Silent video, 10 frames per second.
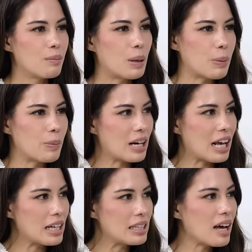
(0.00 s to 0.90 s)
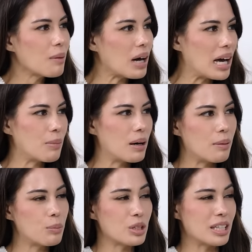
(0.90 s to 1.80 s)
mapabarkada, baka
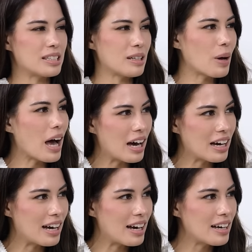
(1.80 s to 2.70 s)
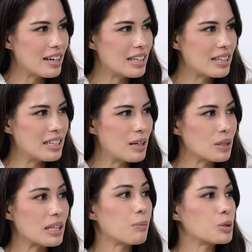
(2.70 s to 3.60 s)
mabuntis ng maaga, hindi
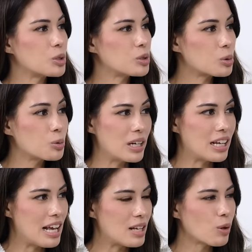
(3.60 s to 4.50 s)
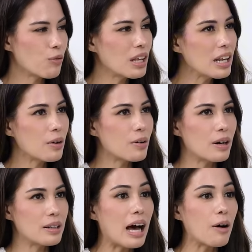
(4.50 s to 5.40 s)
niya matapos yung schooling niya. So feeling
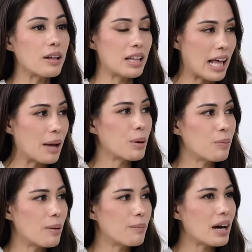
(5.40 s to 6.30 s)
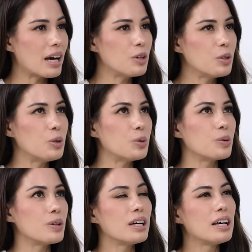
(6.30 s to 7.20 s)
ko, now that I'm a mom, baka yun
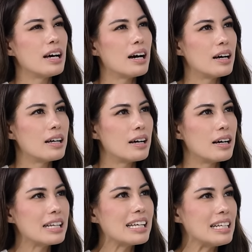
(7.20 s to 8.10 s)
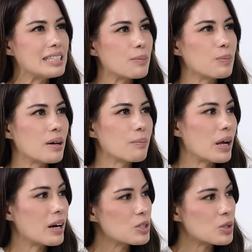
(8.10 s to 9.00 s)
yung iniisip ng
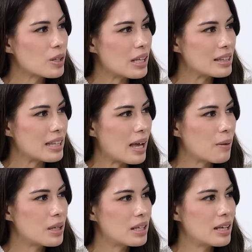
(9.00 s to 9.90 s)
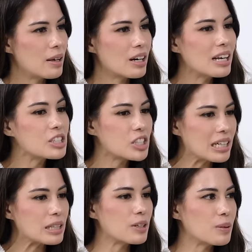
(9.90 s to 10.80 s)
parents ko that time na they really
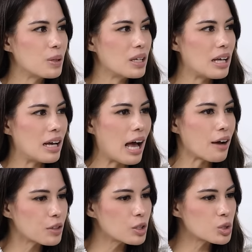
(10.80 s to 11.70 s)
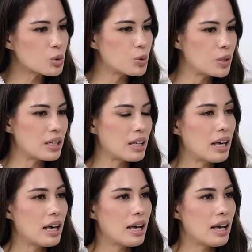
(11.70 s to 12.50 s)
sheltered me na after school,